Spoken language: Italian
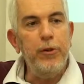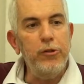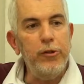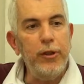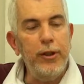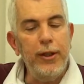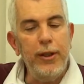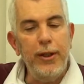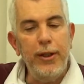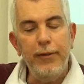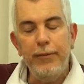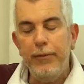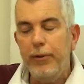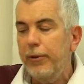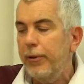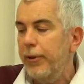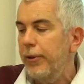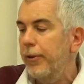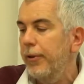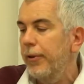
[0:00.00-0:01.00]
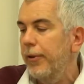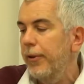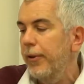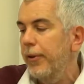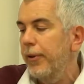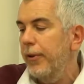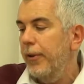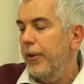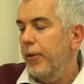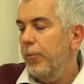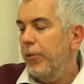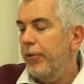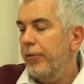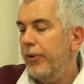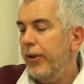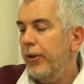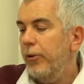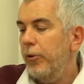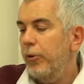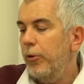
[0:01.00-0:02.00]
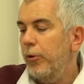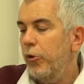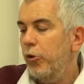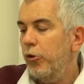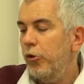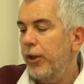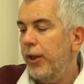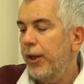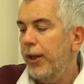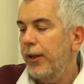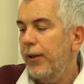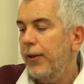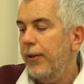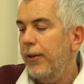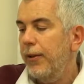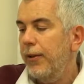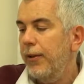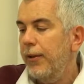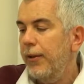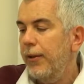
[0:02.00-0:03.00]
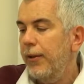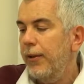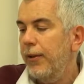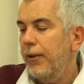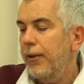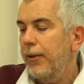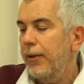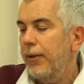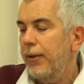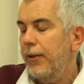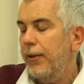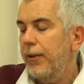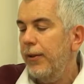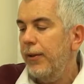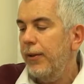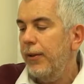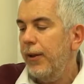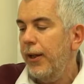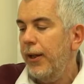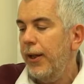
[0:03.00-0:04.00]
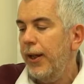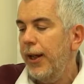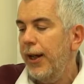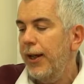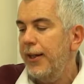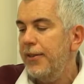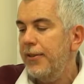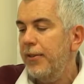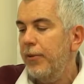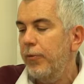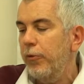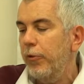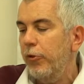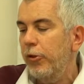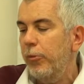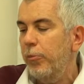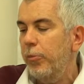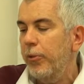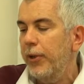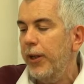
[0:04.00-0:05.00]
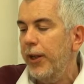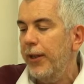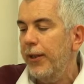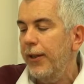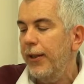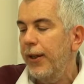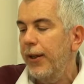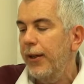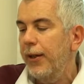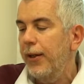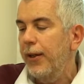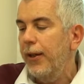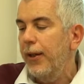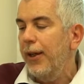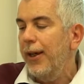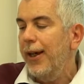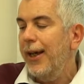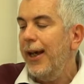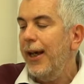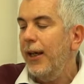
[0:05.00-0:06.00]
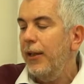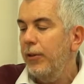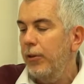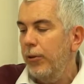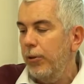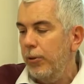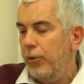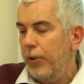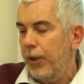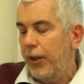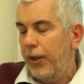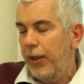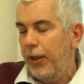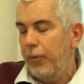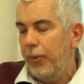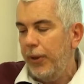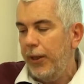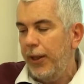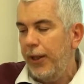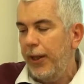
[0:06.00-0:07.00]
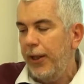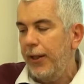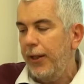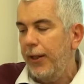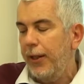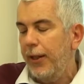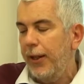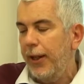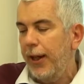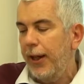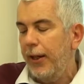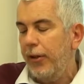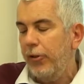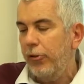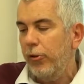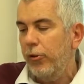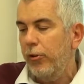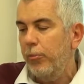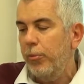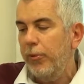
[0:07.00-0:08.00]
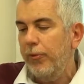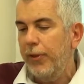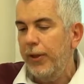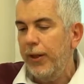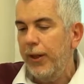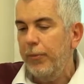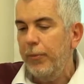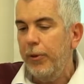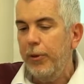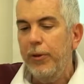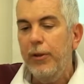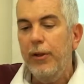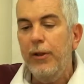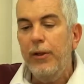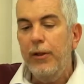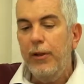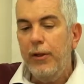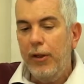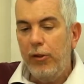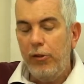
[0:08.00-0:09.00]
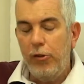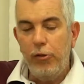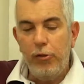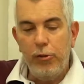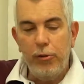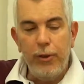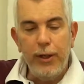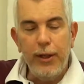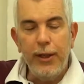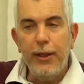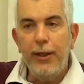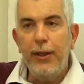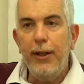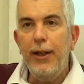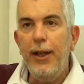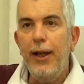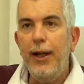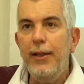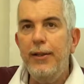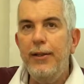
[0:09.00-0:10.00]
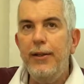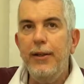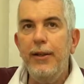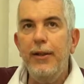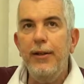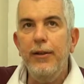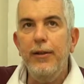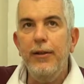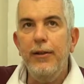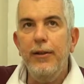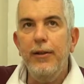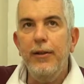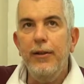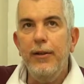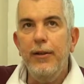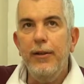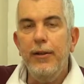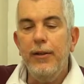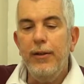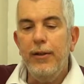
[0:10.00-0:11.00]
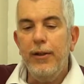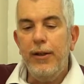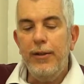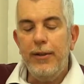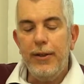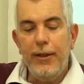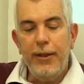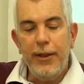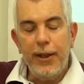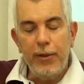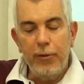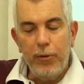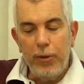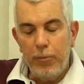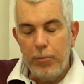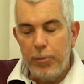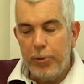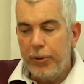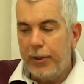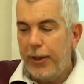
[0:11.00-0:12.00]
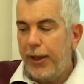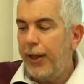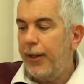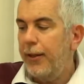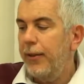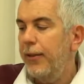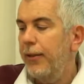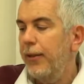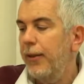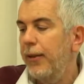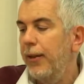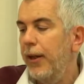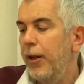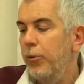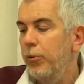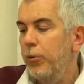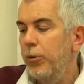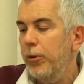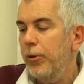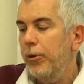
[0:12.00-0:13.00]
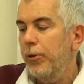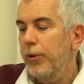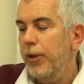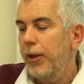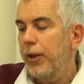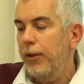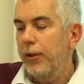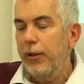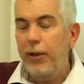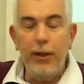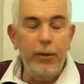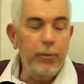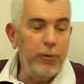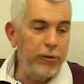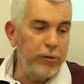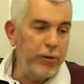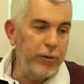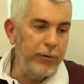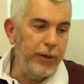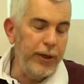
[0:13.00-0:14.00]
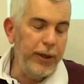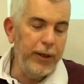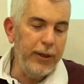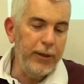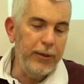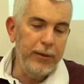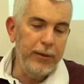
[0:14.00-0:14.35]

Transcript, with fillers: scheda di lavoro, per far conoscere eh, ai ragazzi, forse il più grande cantore in lingua italiana del Carso. No? Poi vedremo che ci sono anche degli altri altrettanto importanti autori di lingua slovena.